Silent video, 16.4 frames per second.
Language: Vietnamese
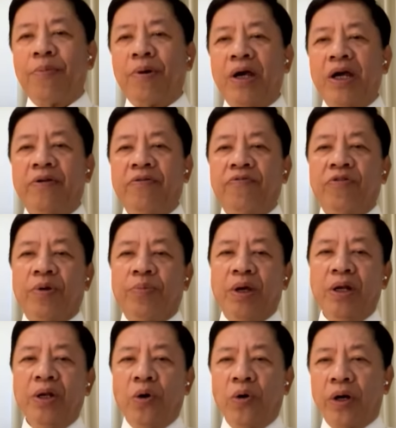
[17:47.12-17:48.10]
cam kết về
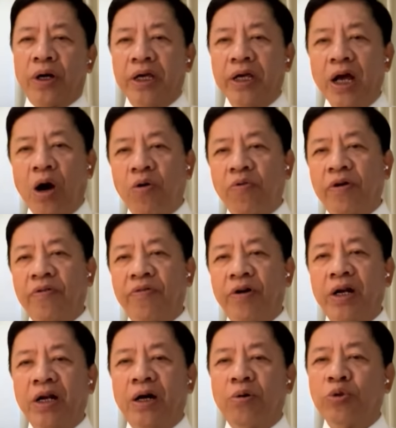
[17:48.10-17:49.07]
biến đổi khí hậu vân
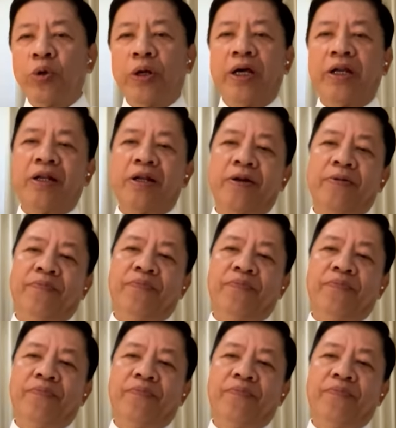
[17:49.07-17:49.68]
vân là ông rút hết